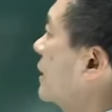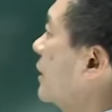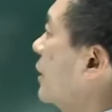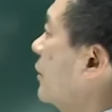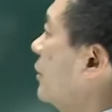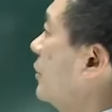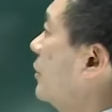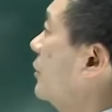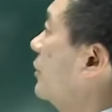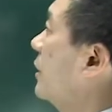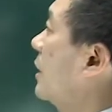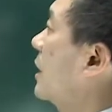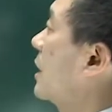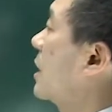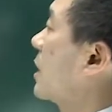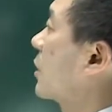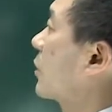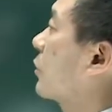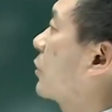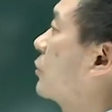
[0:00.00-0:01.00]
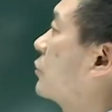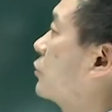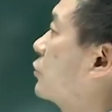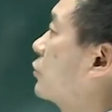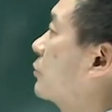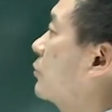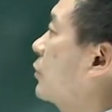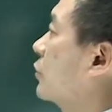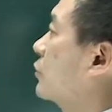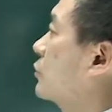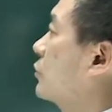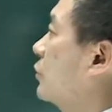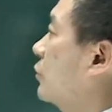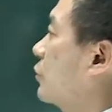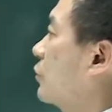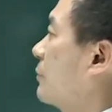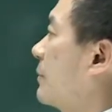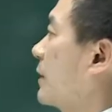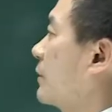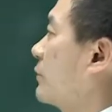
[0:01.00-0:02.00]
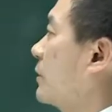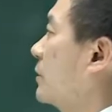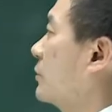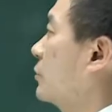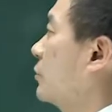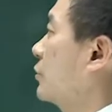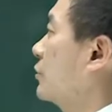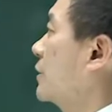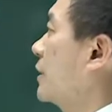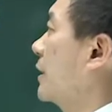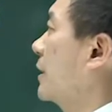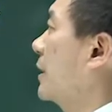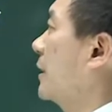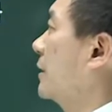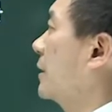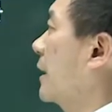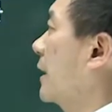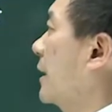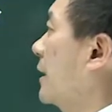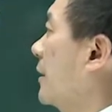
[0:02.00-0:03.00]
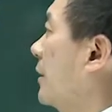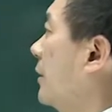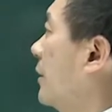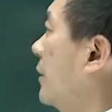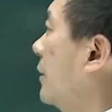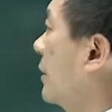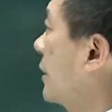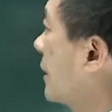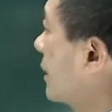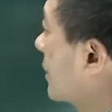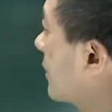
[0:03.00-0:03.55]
돼요. 건축 목적으로 매수한 토지에 대해서